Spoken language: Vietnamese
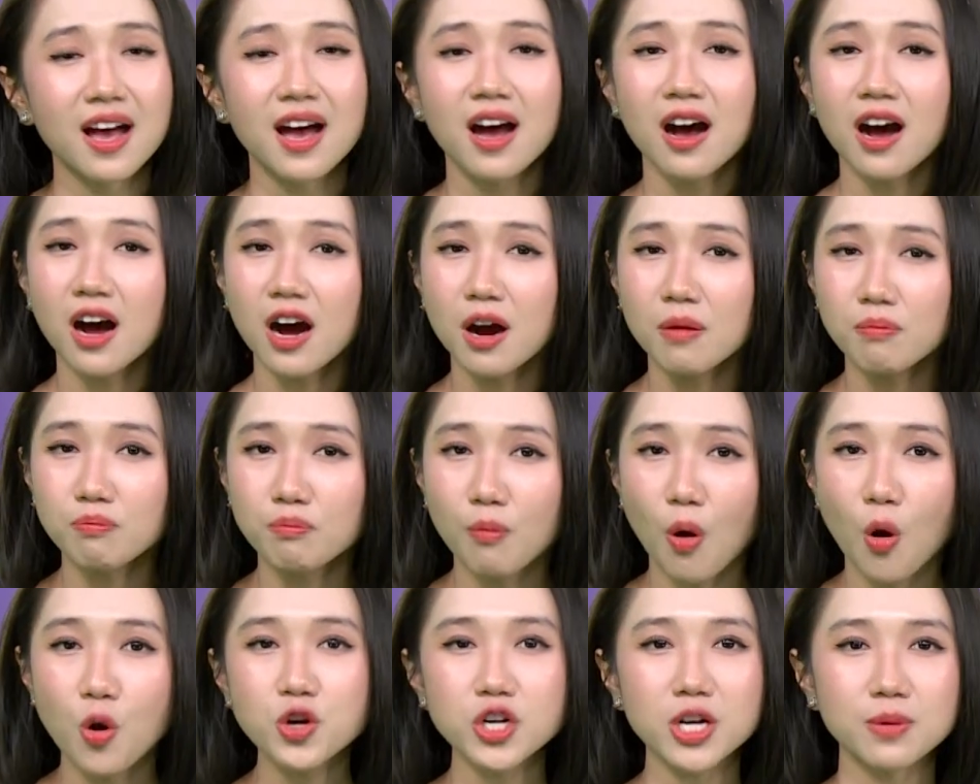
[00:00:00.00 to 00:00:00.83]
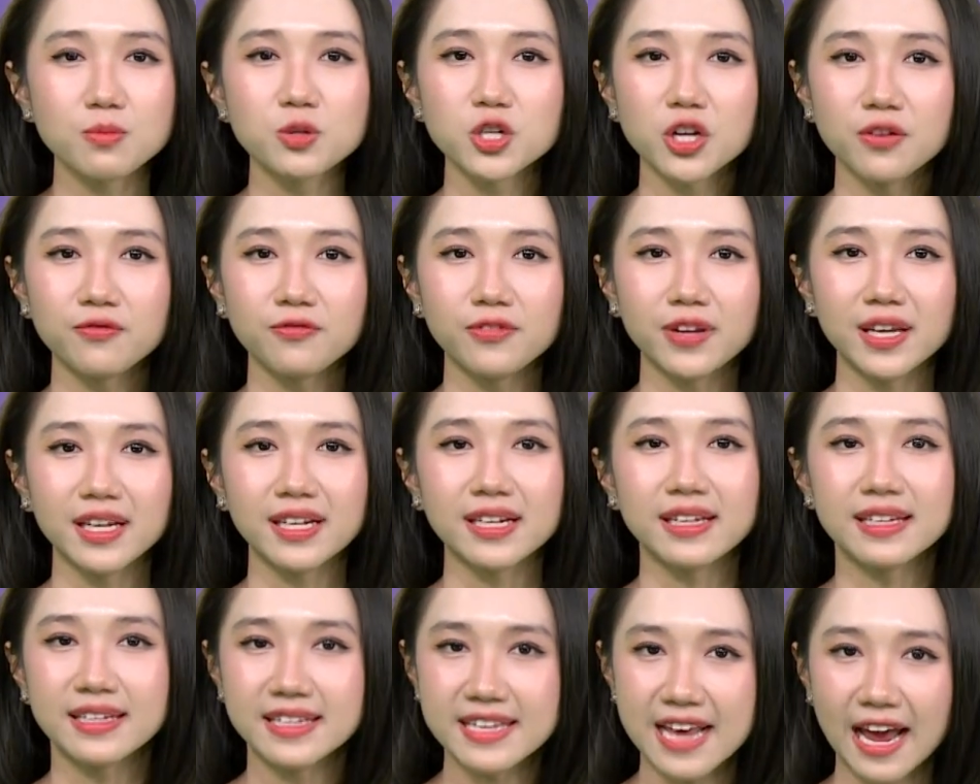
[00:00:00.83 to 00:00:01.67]
hơn 400 sinh viên
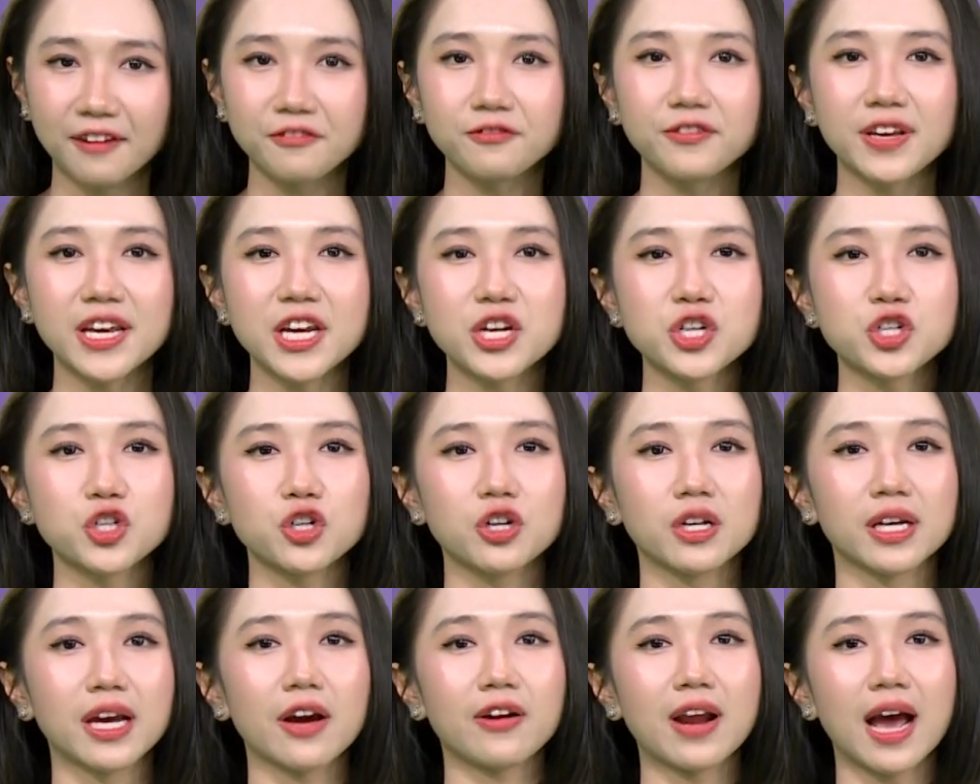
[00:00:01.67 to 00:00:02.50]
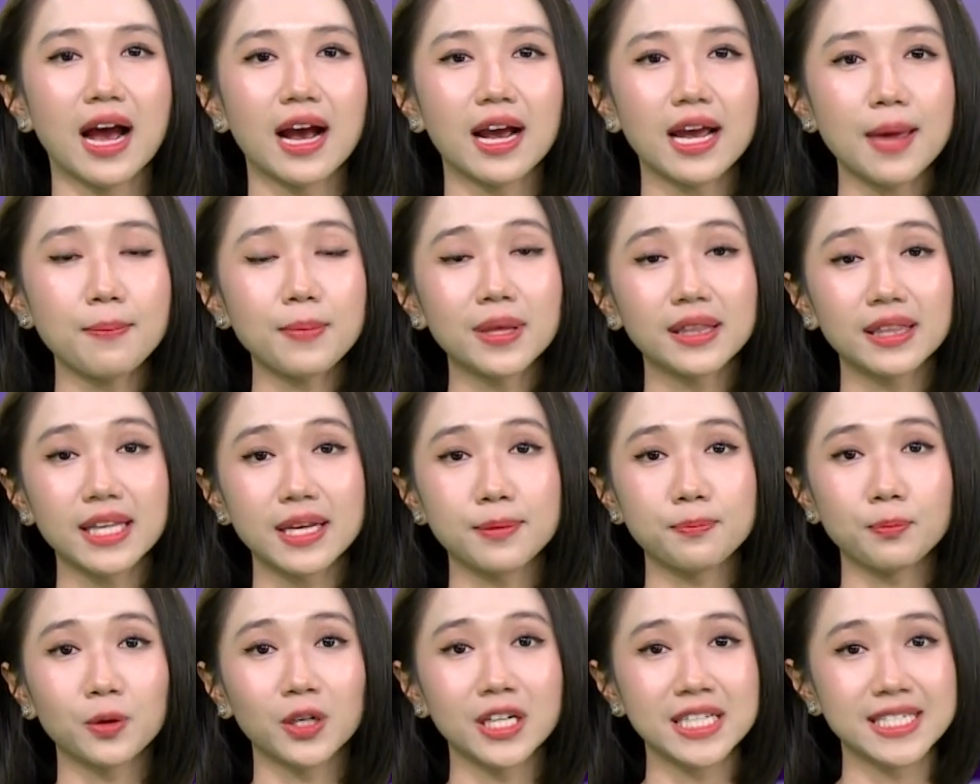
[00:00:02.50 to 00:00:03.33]
giảng viên trường cao đẳng
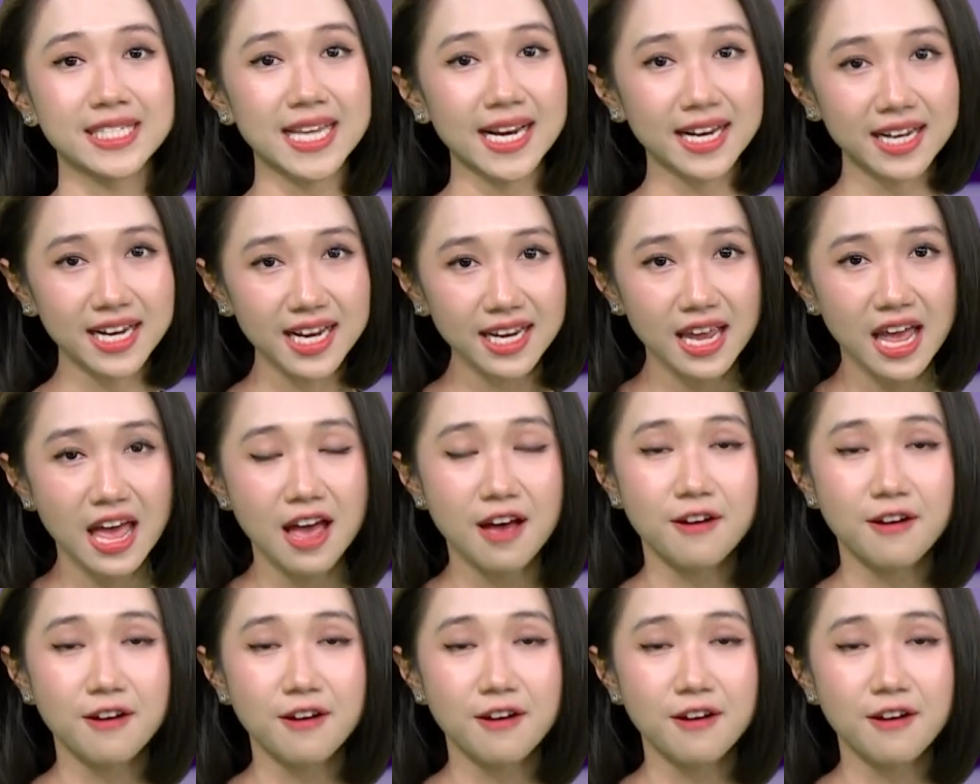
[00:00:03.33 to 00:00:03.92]
FPT Polytechnic